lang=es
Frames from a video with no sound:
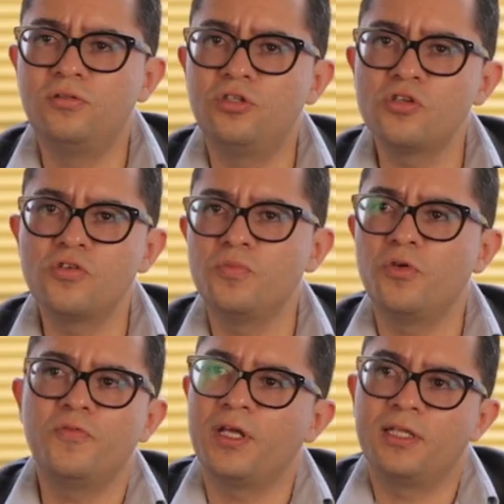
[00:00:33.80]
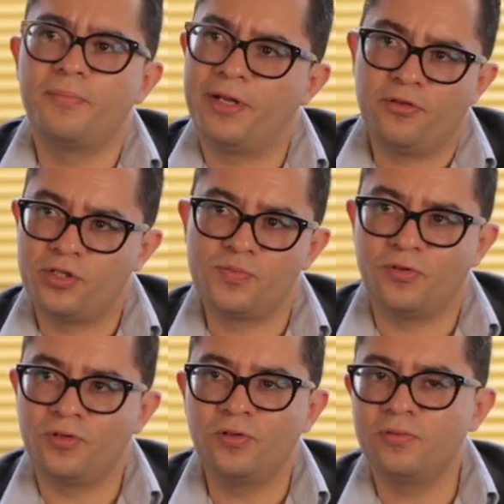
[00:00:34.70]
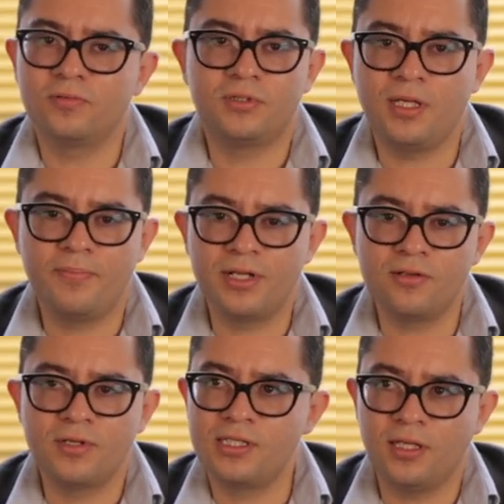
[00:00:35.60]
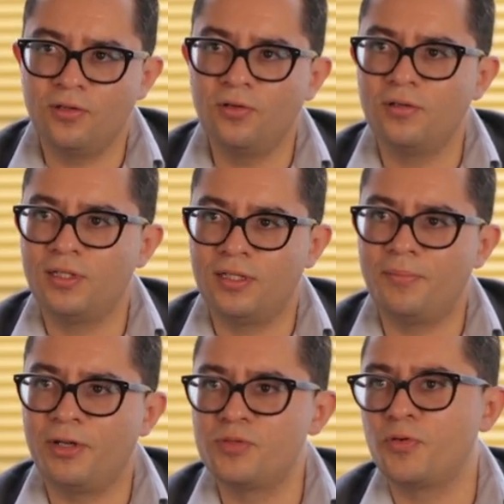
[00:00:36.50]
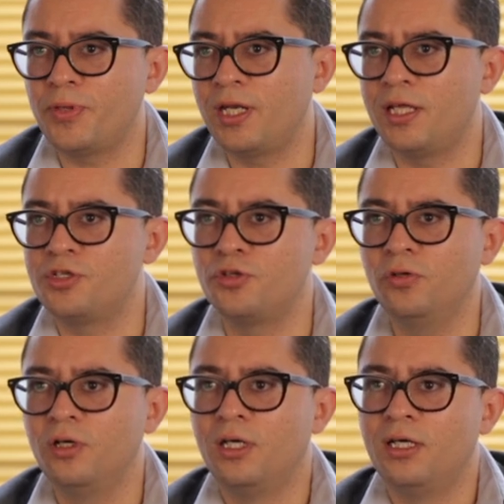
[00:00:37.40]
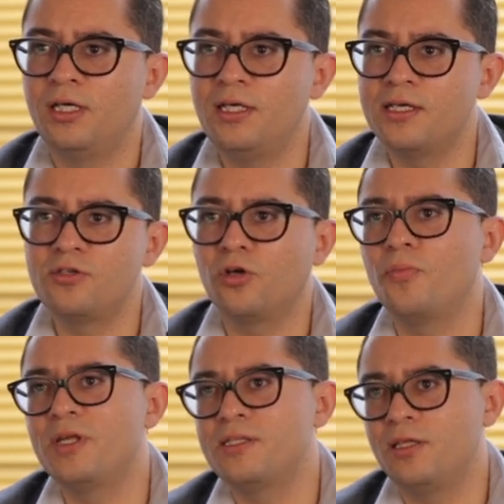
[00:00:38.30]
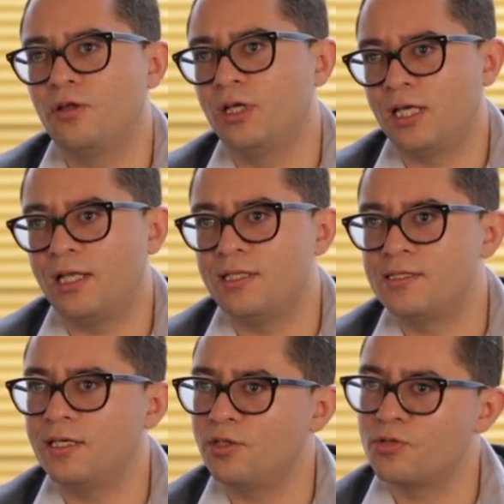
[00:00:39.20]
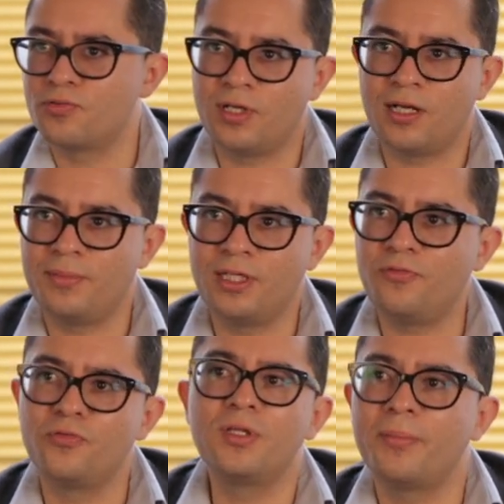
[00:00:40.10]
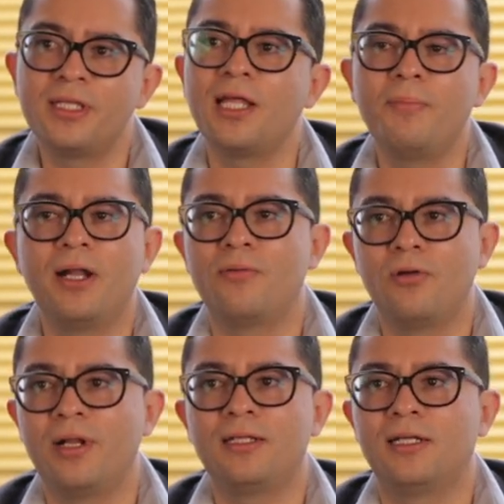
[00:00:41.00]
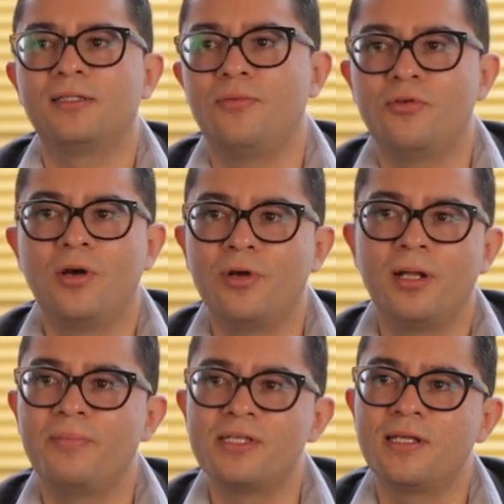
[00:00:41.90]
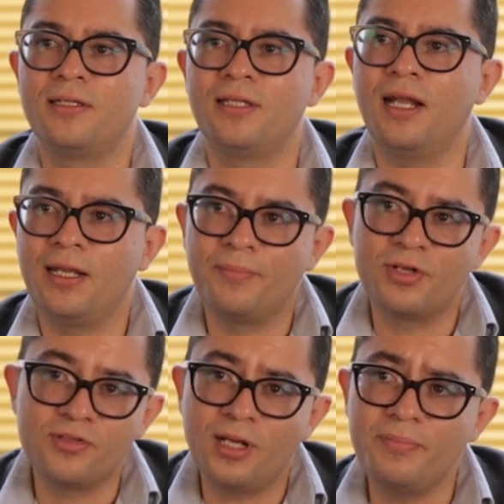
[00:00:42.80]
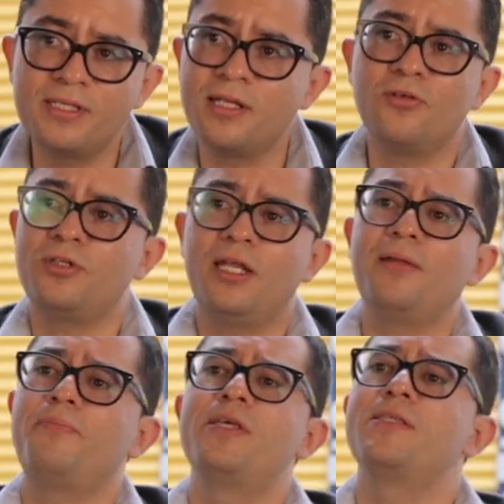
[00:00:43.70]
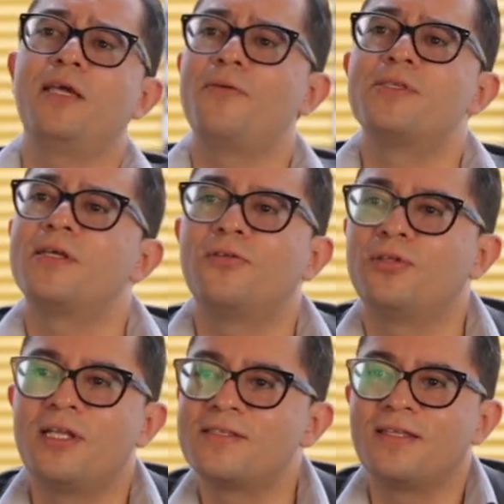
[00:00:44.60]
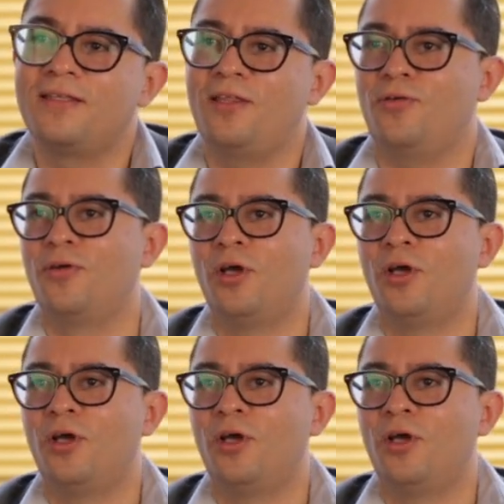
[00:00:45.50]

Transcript: Yo soy muy fan del periodismo, ¿no? Siempre lo he sido, eh, del periodismo bien hecho, y estoy convencido de que el diseño es una herramienta fundamental para volver atractivo una buena pieza literaria, pero si la pieza no tiene pies ni cabeza, no tiene sentido.